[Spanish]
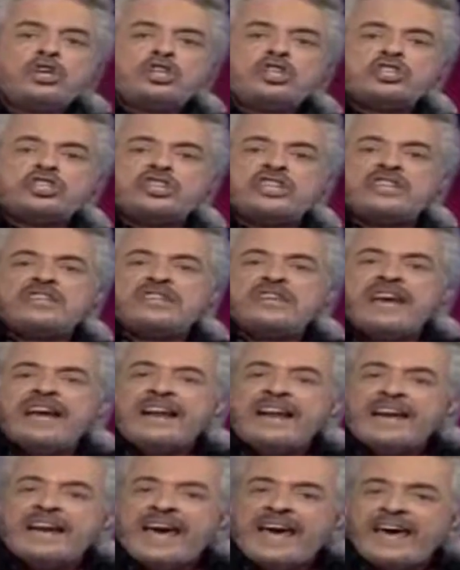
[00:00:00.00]
si
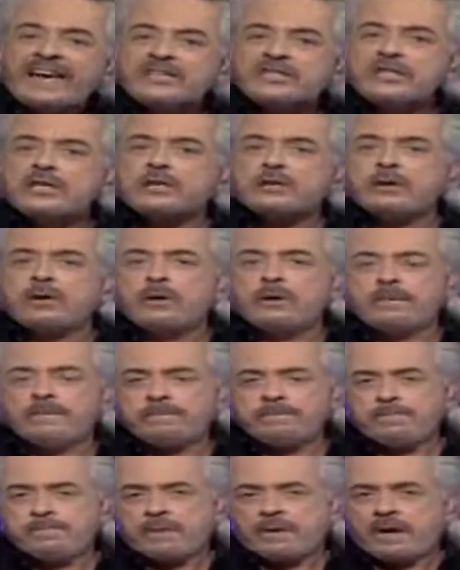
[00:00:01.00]
tienen éxito
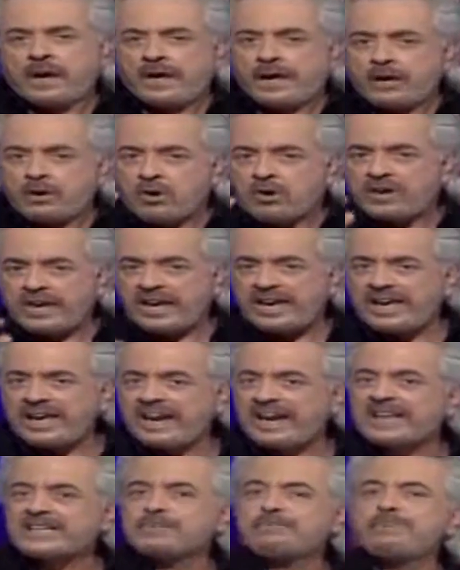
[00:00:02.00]
en corregir
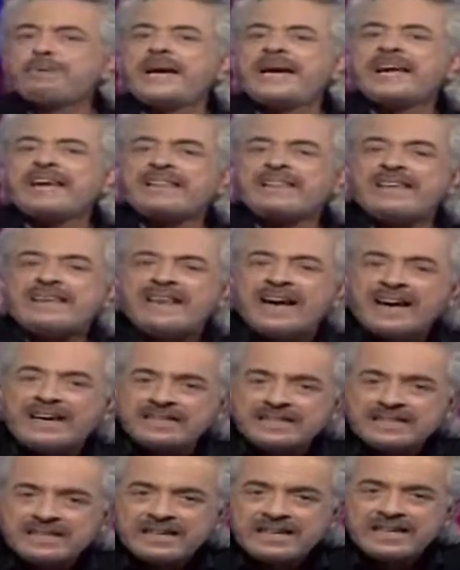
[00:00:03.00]
las
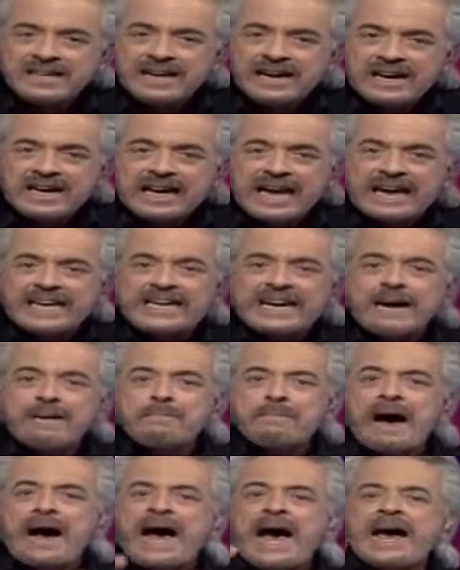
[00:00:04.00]
pérdidas, la
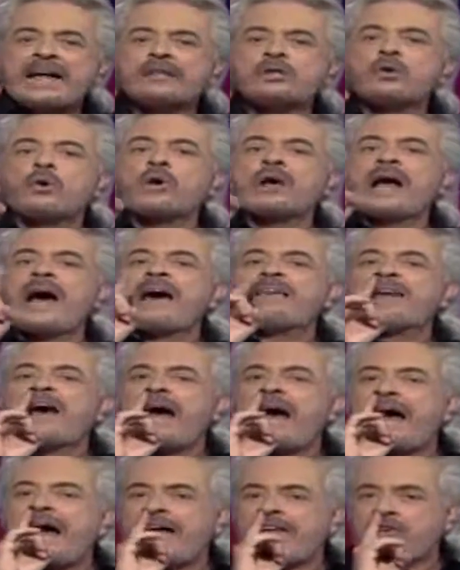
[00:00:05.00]
irán bajando
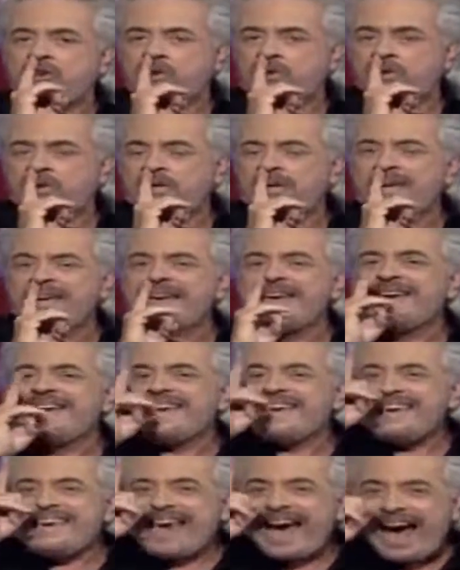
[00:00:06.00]
cada año.
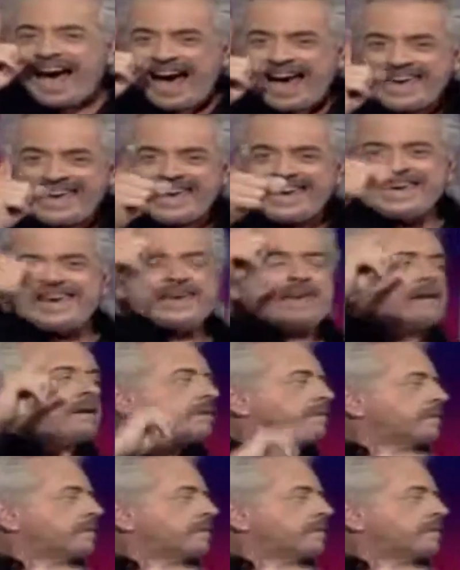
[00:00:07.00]
Y ahí,